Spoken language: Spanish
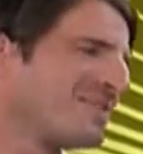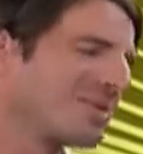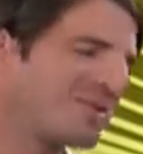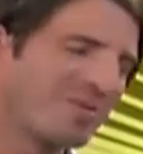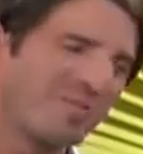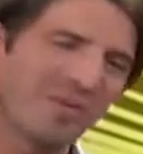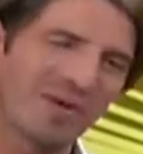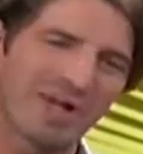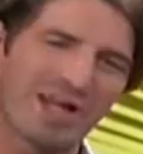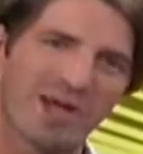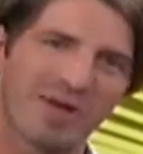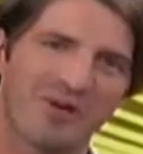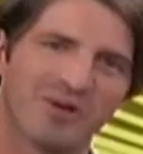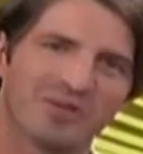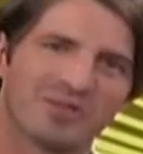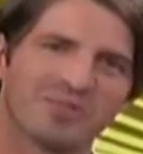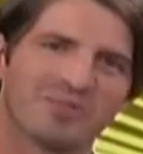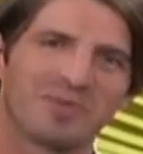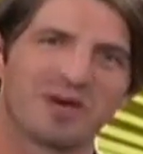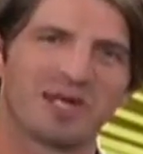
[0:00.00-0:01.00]
un poco para
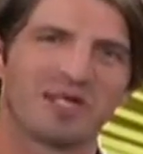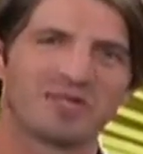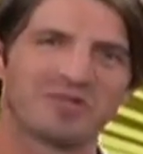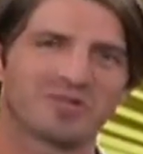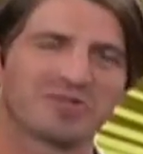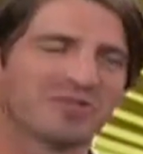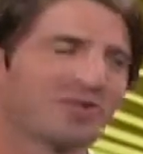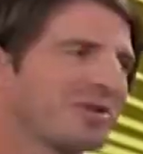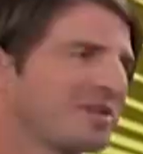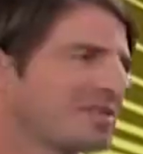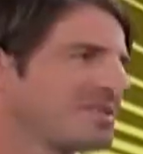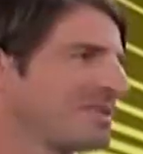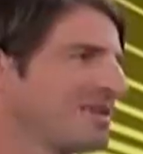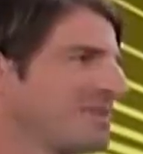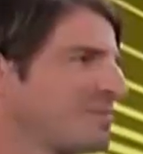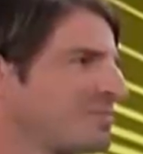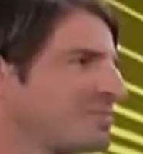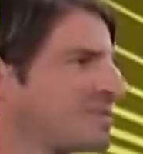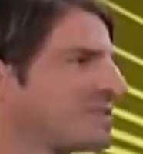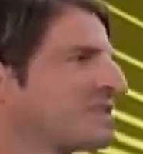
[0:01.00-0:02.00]
los, para esos cuates
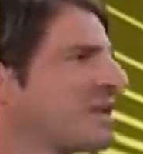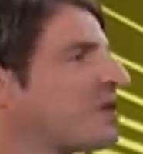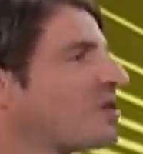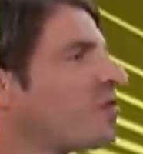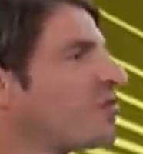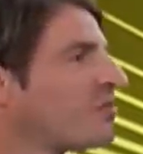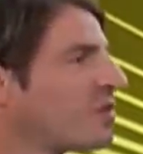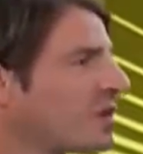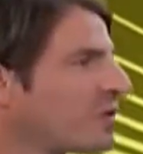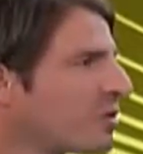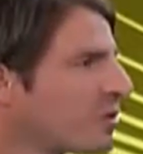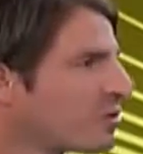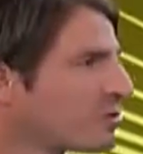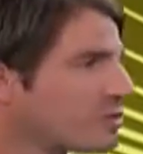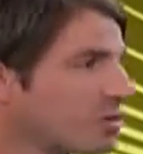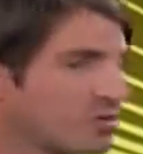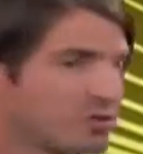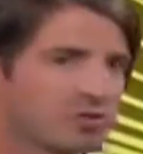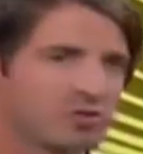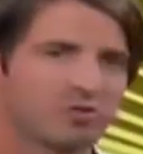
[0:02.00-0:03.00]
que pues, están confiando en
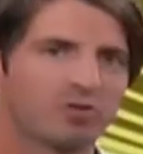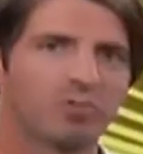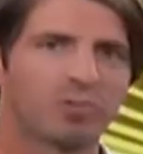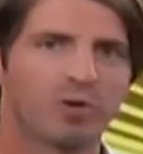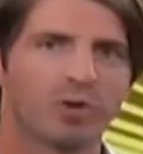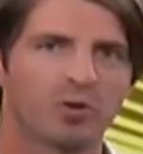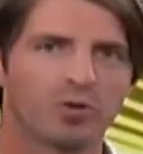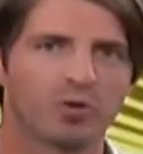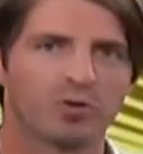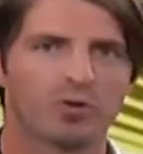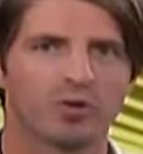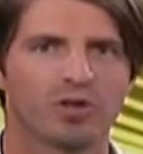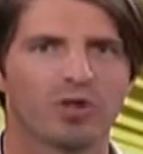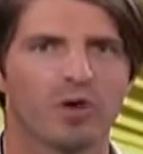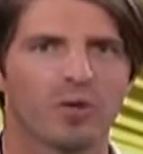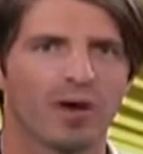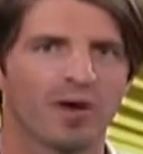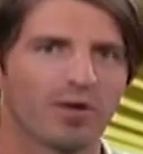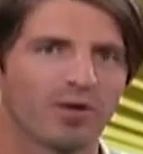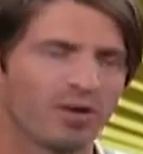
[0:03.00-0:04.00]
nosotros, en un producto
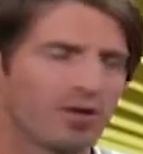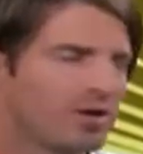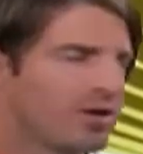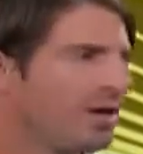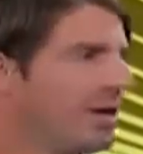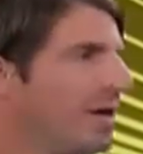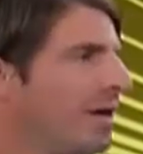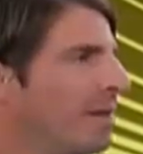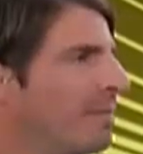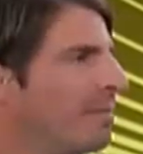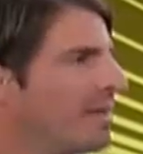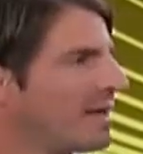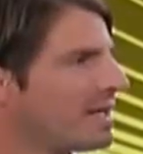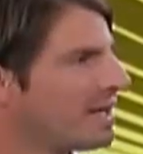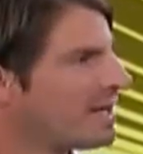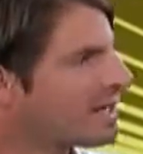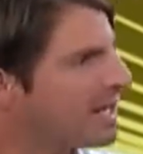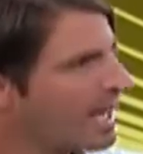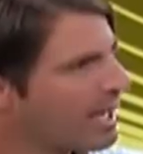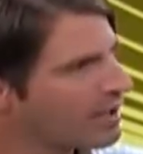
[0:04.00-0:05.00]
innovador,
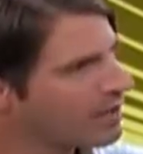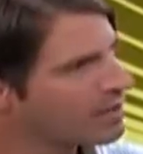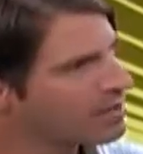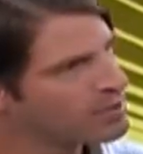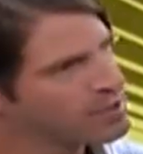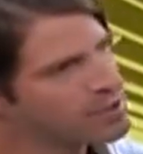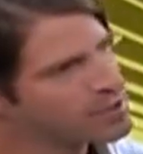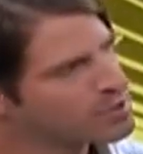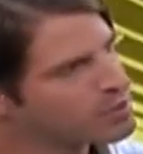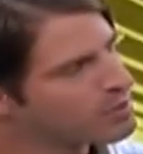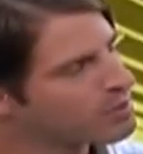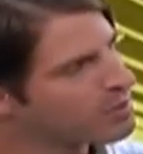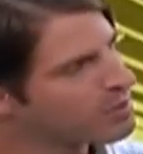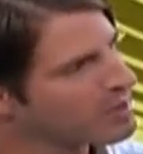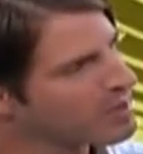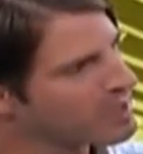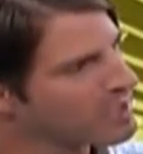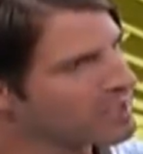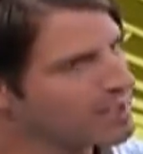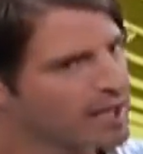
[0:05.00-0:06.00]
mexicano, hecho por
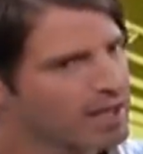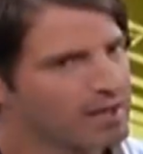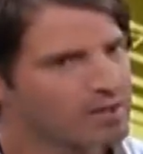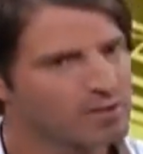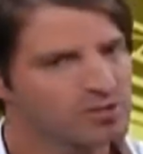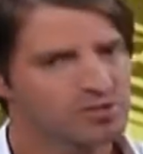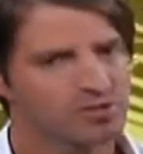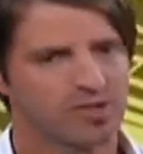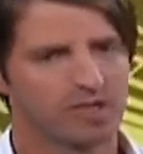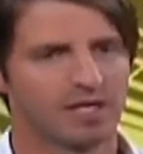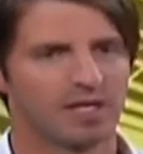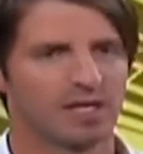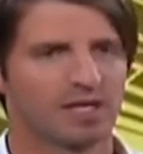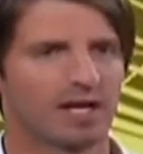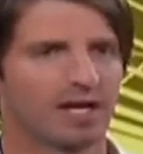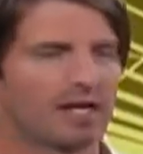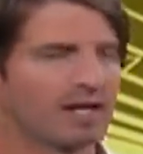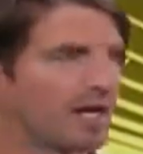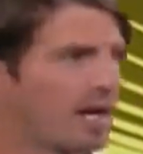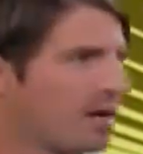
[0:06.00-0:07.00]
mexicanos,
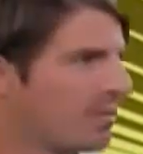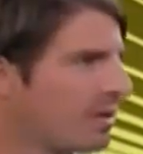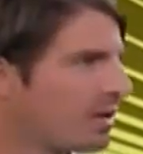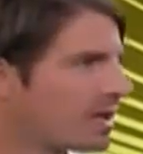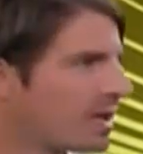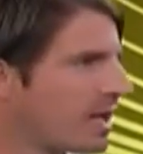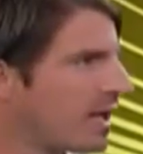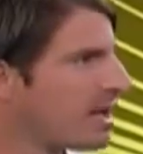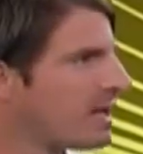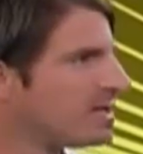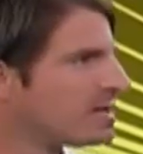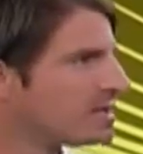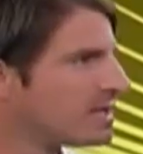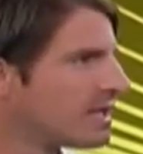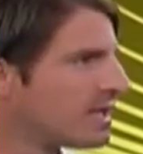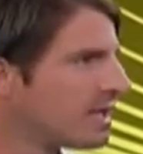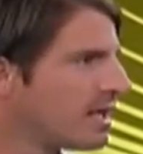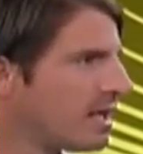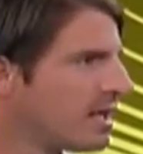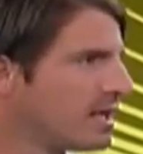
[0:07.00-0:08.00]
aquí a la vuelta de la
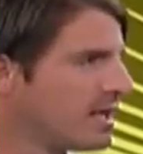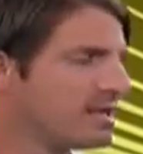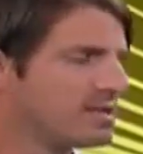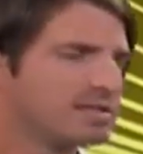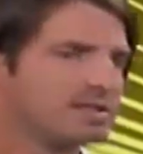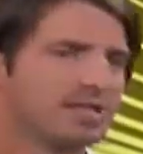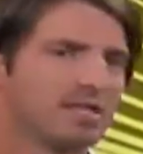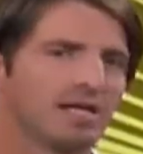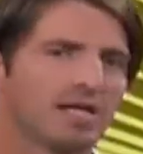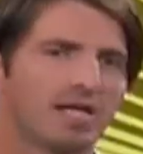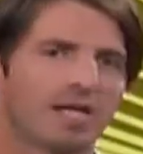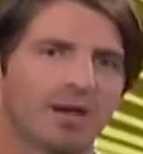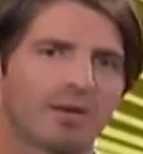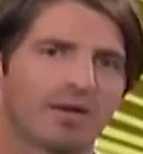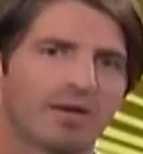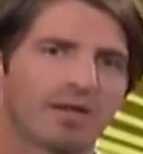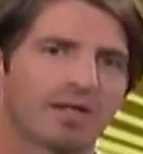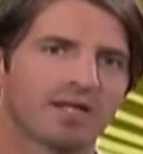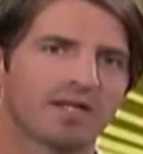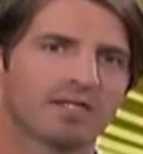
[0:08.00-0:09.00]
esquina, este, y la
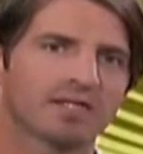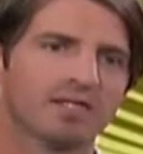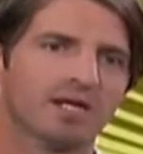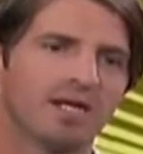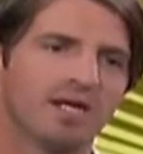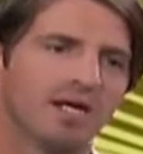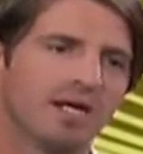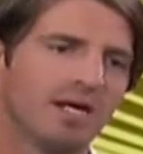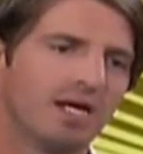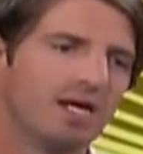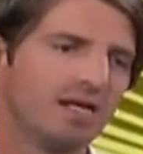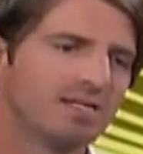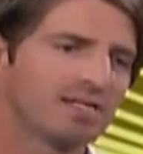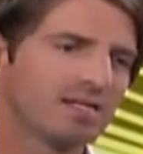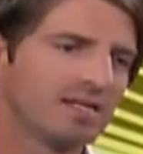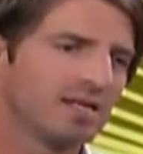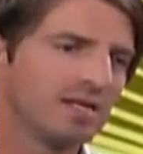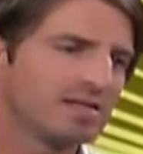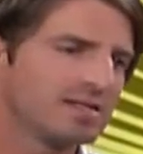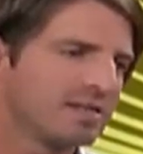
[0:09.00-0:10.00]
verdad es
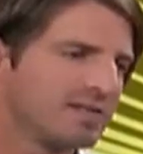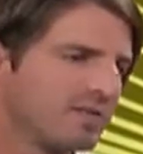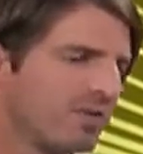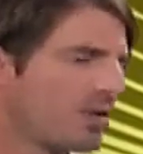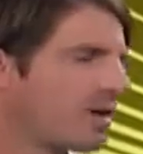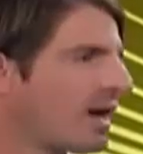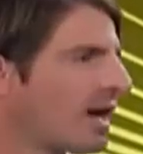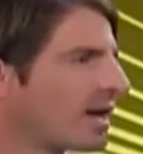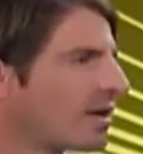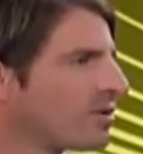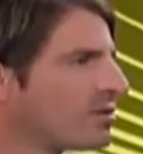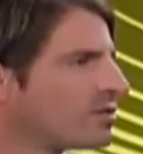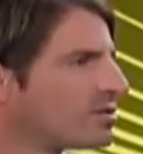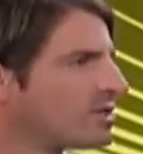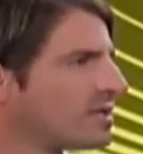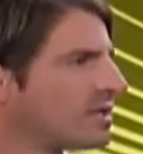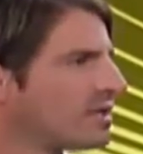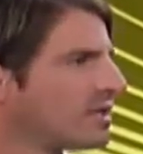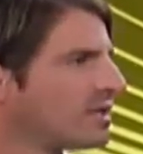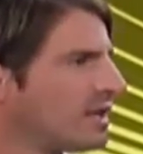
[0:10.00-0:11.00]
es, es
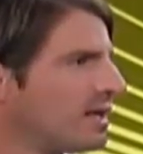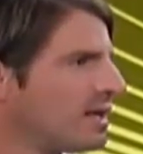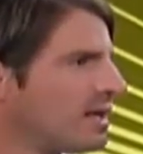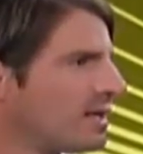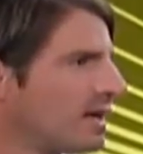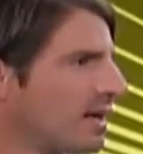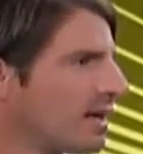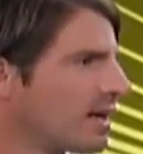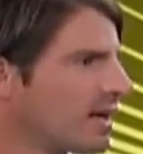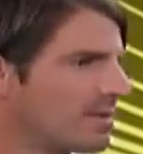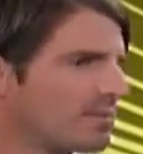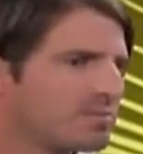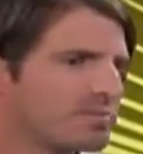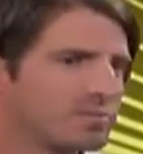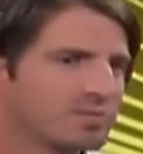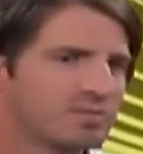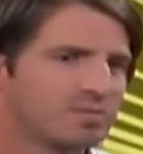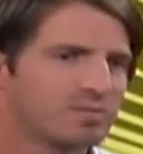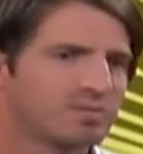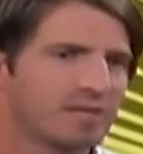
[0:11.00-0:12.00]
enfocarnos en, dar
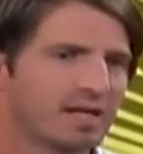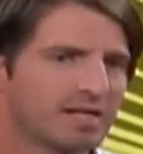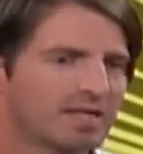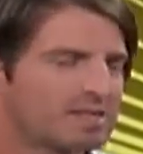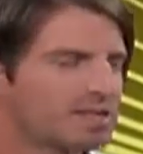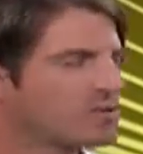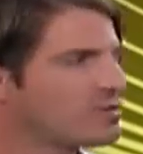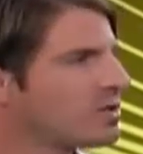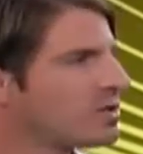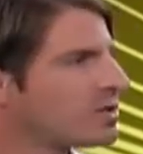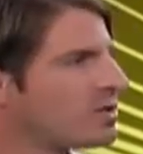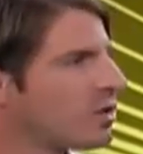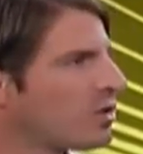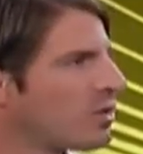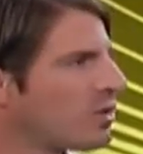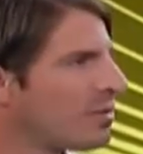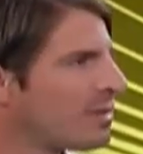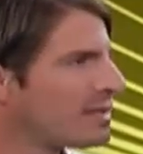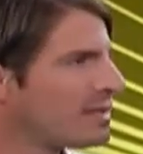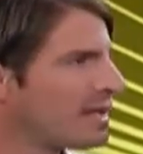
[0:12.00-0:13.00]
pues, acceso a
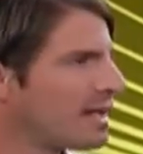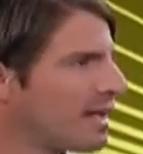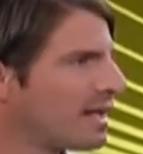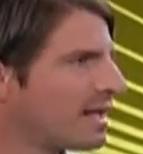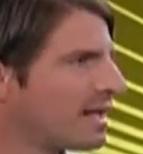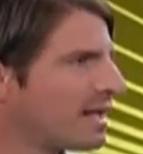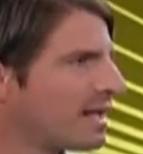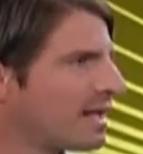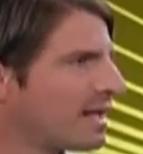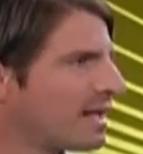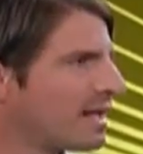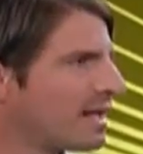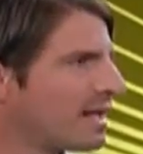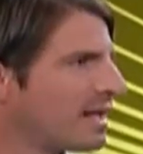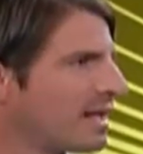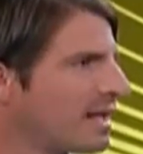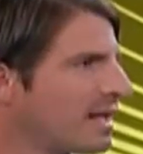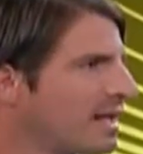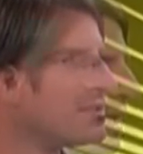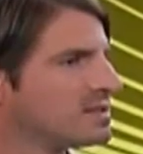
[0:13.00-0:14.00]
todo el material que QUIERA,
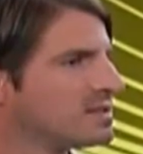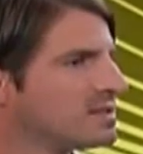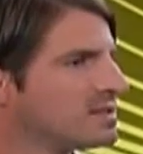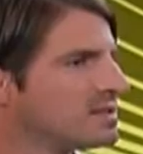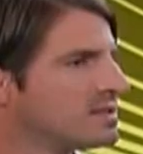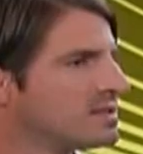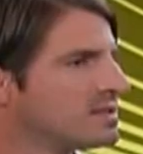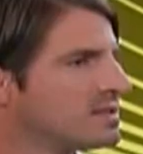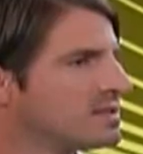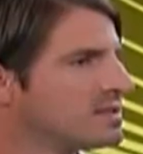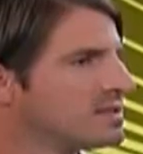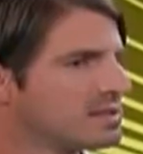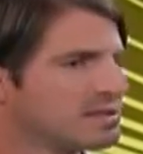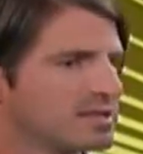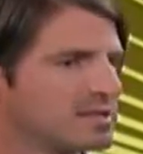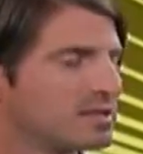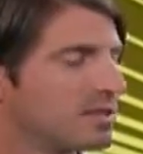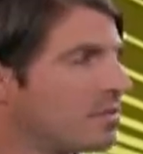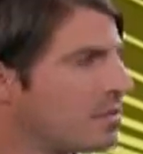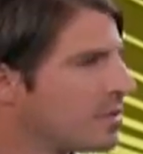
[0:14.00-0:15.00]
¿no? Que al final es,
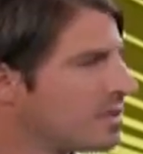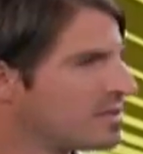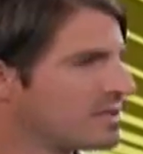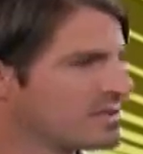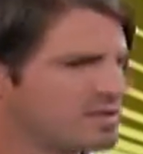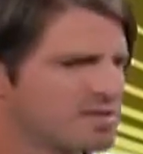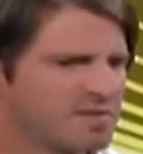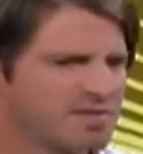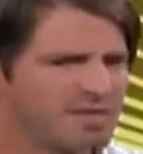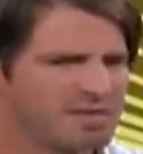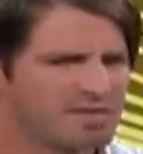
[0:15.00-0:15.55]
como dices, es